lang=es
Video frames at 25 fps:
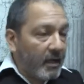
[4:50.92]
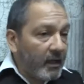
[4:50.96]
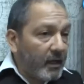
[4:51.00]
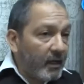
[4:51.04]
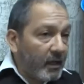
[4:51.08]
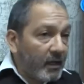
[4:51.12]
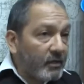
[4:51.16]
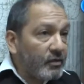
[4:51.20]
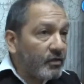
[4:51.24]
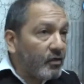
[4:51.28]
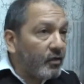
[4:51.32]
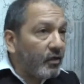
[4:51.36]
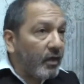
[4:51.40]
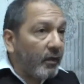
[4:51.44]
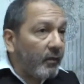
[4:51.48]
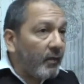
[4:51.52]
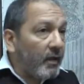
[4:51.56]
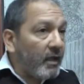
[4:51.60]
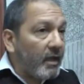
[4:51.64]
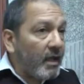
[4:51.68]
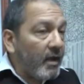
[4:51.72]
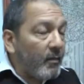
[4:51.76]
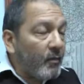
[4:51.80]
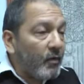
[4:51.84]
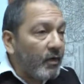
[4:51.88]
Eso es lo que
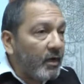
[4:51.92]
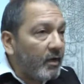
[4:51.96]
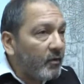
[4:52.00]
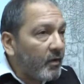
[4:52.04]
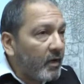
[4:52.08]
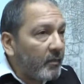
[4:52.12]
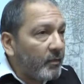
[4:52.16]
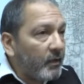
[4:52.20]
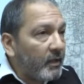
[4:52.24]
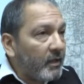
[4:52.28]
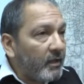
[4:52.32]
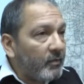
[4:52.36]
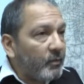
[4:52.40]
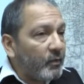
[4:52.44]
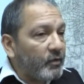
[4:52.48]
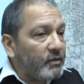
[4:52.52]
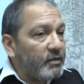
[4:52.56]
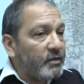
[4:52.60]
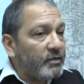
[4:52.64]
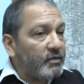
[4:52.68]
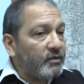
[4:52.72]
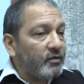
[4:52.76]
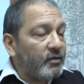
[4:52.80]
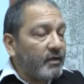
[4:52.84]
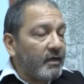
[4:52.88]
veíamos, que no hay
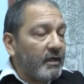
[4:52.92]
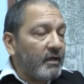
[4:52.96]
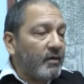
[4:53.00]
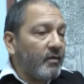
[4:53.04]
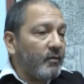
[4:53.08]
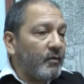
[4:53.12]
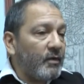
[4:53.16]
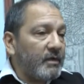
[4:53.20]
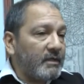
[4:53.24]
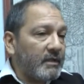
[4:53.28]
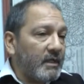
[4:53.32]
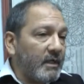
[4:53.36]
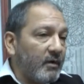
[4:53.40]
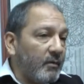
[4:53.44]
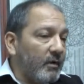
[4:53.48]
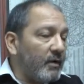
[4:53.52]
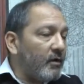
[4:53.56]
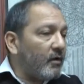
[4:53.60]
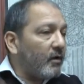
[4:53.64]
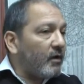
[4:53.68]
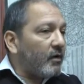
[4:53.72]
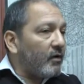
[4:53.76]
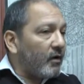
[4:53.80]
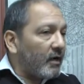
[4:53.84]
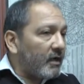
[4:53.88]
predisposición, es como decirle,
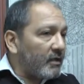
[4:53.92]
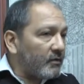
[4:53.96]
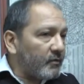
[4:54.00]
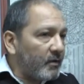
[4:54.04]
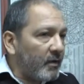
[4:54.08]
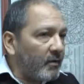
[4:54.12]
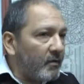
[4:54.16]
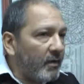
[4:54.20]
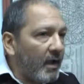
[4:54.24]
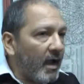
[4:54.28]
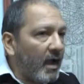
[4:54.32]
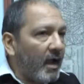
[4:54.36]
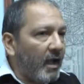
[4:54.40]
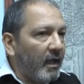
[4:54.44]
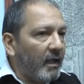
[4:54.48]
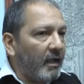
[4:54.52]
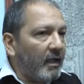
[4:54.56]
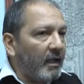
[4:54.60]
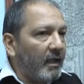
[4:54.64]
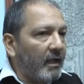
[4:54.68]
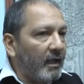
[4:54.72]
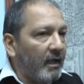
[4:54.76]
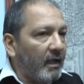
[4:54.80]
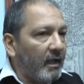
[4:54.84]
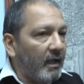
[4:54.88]
bueno, que lo resuelva
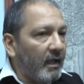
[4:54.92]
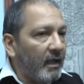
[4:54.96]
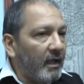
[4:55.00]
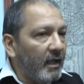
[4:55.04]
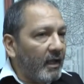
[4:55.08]
eh,